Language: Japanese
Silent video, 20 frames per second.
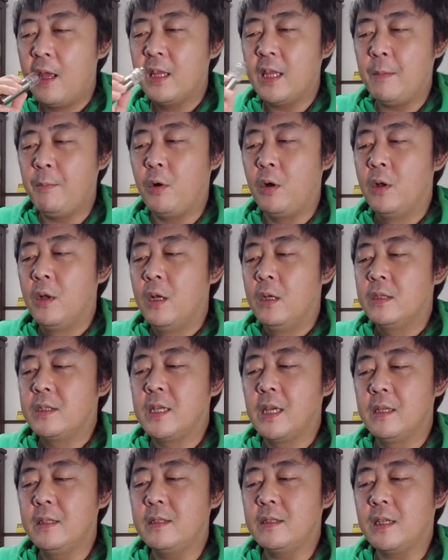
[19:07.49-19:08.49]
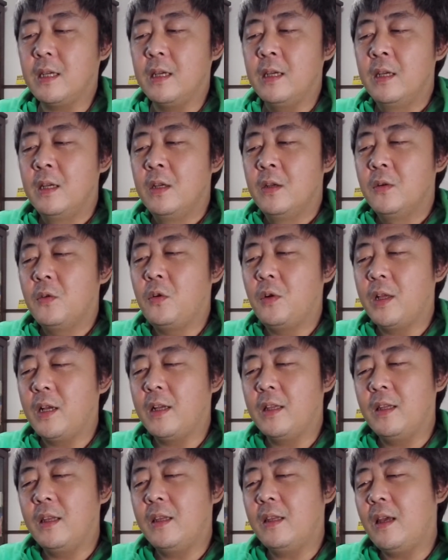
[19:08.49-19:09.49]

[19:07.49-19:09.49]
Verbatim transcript: でも全然、これがね、